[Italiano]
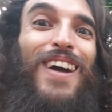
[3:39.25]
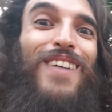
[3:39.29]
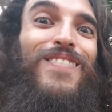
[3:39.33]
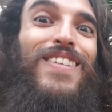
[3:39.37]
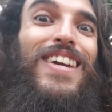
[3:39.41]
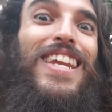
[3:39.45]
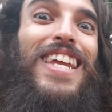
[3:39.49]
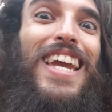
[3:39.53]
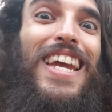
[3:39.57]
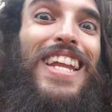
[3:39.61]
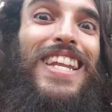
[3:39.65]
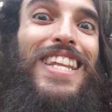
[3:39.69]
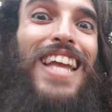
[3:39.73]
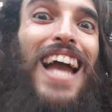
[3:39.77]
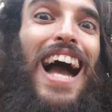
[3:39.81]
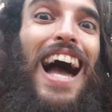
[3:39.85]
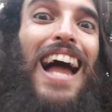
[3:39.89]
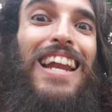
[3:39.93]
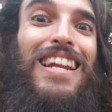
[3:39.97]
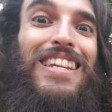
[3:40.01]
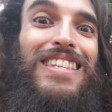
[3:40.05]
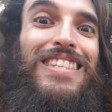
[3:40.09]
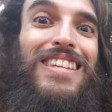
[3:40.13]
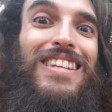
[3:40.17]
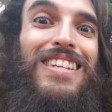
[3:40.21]
perché gli
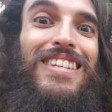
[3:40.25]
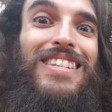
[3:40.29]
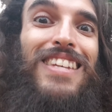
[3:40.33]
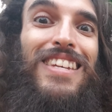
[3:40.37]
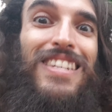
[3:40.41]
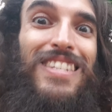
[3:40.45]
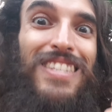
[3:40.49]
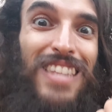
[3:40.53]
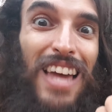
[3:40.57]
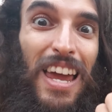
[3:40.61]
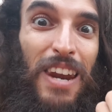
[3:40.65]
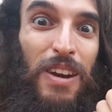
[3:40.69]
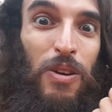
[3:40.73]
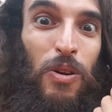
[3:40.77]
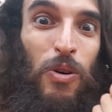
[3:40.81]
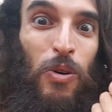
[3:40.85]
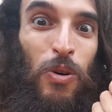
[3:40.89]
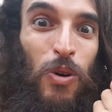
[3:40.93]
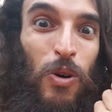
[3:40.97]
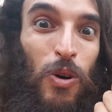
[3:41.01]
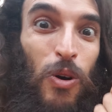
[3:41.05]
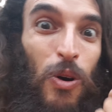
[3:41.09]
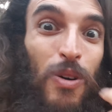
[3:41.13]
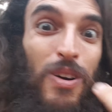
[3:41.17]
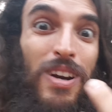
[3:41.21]
altri, se stanno
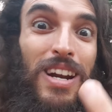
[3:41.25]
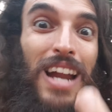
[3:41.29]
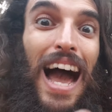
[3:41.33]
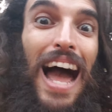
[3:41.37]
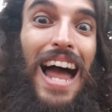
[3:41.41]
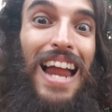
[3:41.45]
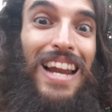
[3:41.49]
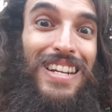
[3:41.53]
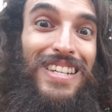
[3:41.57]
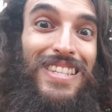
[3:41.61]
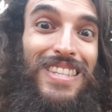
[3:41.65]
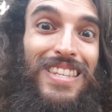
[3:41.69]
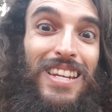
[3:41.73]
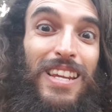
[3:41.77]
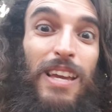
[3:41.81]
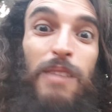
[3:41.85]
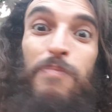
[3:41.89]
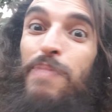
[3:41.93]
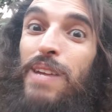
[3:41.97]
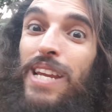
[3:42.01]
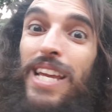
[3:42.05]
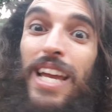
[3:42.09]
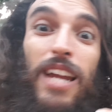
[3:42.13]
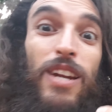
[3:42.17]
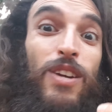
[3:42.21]
con altri, è
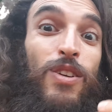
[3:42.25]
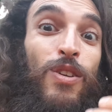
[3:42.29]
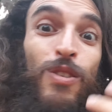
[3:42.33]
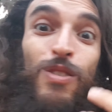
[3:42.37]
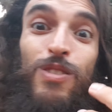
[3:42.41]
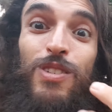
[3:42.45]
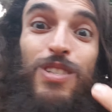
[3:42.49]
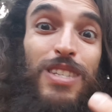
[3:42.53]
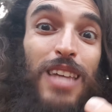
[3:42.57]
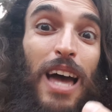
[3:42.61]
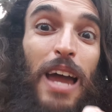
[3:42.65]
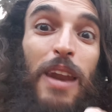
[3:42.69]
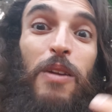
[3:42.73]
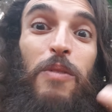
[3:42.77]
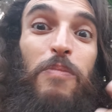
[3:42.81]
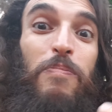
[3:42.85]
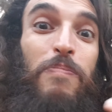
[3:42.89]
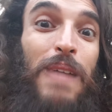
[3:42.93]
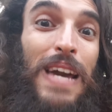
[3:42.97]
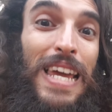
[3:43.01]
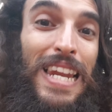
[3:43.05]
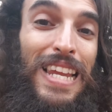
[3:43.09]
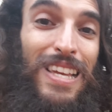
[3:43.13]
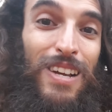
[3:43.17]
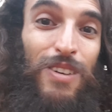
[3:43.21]
perché non stanno
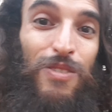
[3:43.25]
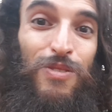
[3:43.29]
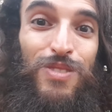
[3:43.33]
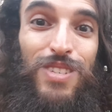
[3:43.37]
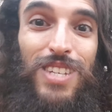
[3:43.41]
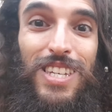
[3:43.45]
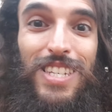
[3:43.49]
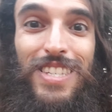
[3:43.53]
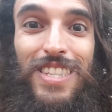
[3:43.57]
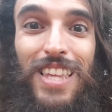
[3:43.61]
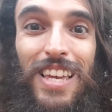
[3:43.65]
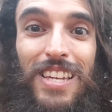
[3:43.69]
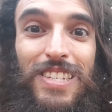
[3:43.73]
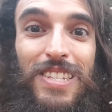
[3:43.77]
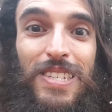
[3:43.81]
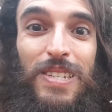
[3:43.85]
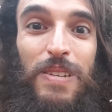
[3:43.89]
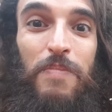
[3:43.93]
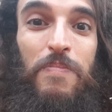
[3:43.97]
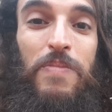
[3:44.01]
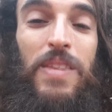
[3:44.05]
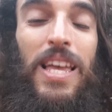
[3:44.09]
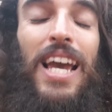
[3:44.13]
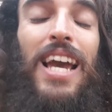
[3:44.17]
bene con se stessi.